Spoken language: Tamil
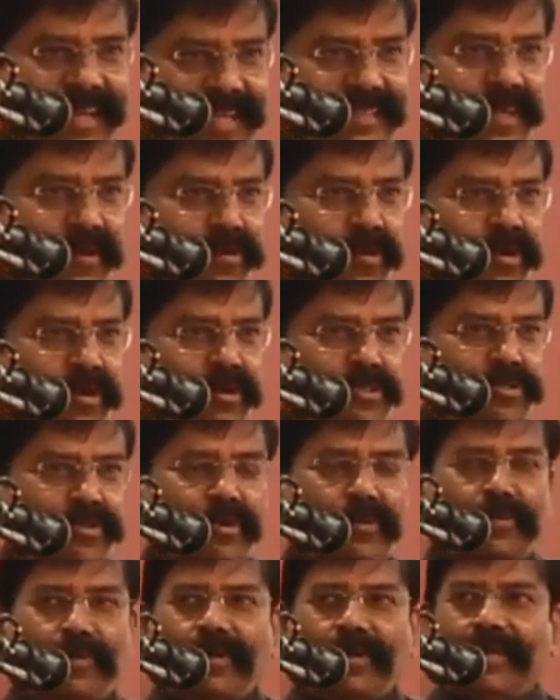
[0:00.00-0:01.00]
நான் தான் உங்களோட
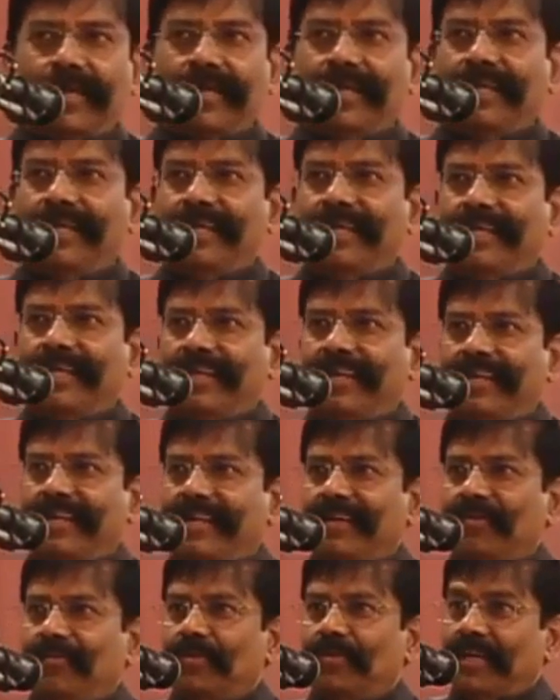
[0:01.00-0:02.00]
சுட போகிறேன்
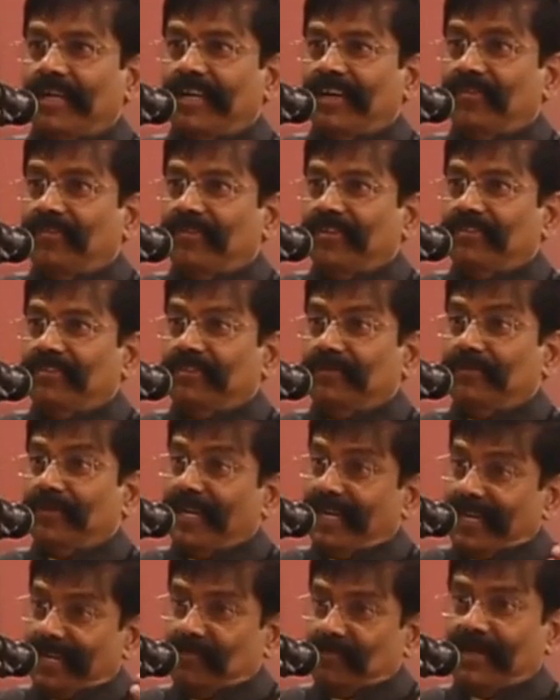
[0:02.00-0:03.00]
உனக்கு அவ்வளோ
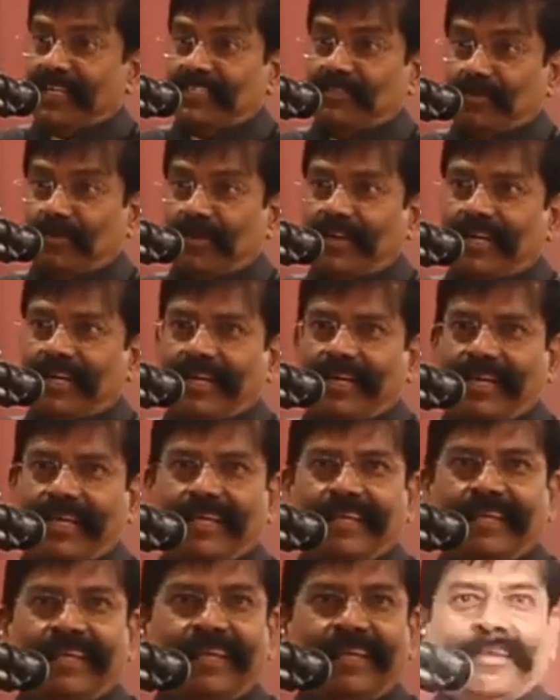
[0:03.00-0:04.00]
திமிரான மனசுக்குள்ளே நான்
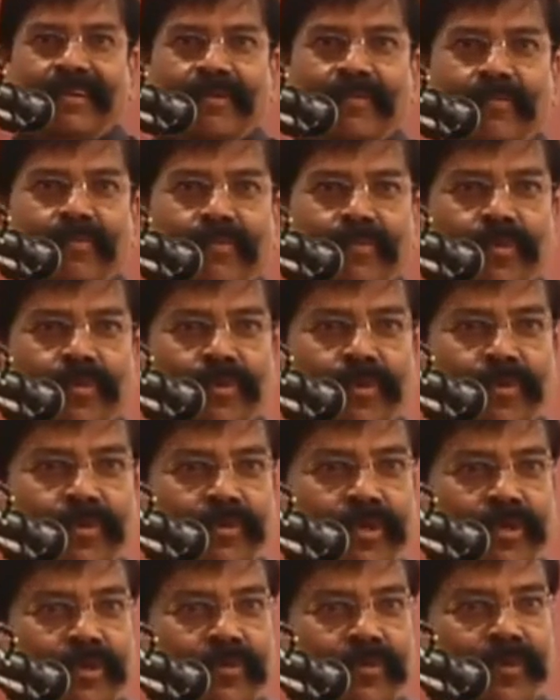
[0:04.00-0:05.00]

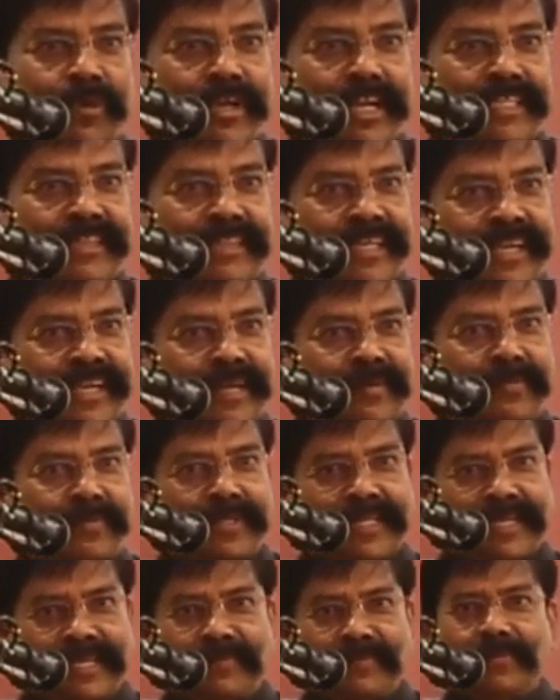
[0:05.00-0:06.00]
மூன்று முறை
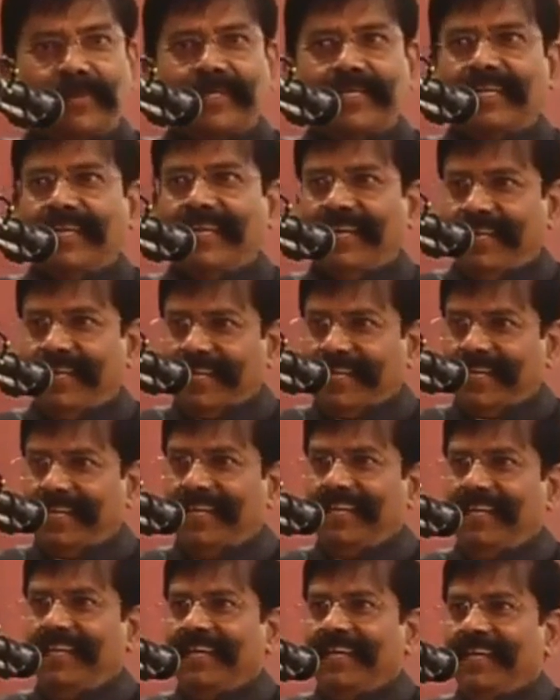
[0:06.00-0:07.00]
தங்கப்பதக்கம் பெற்ற என்னை
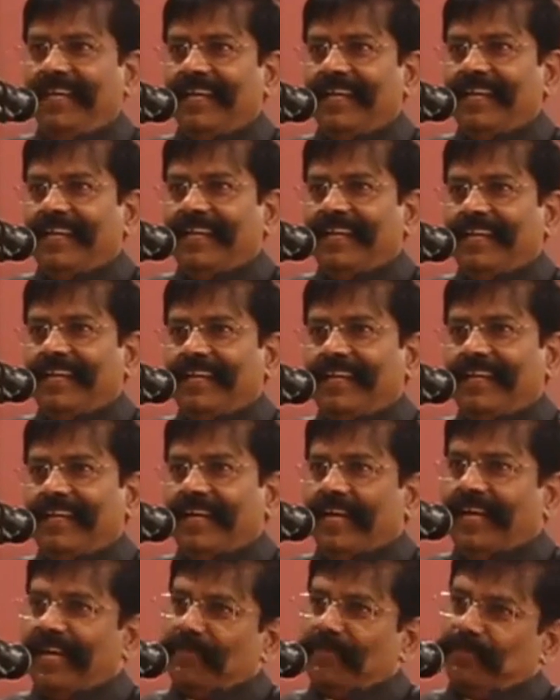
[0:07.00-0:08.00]

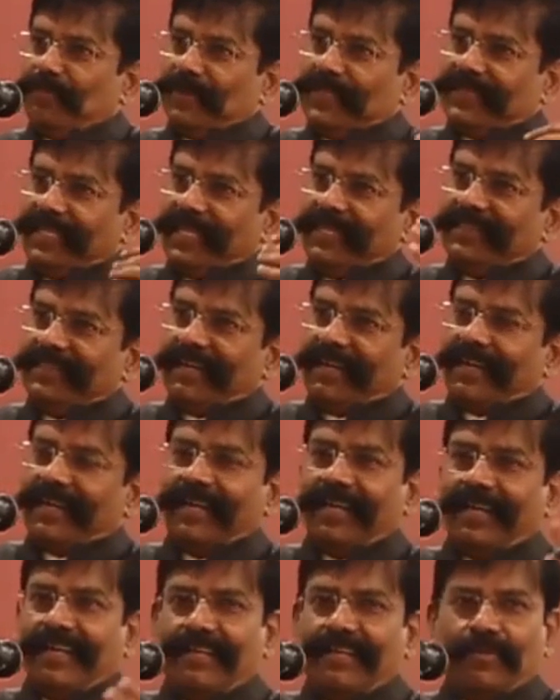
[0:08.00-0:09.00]
நாற்பத்தைந்து
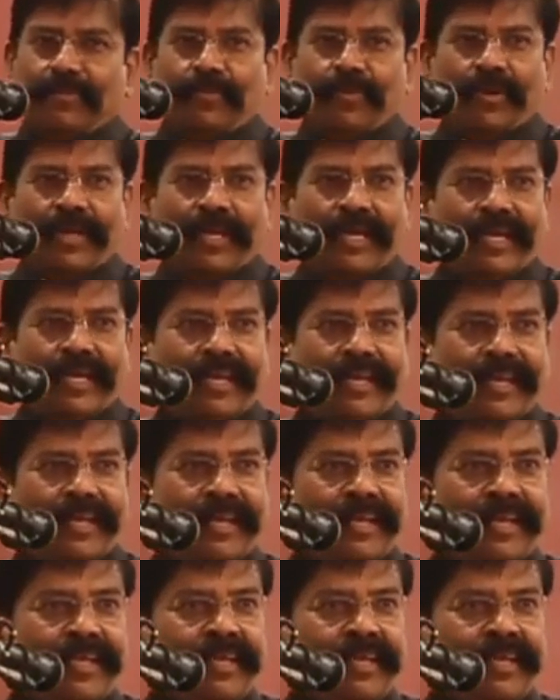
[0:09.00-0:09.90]
ஆண்டுகளுக்கு முன்னால்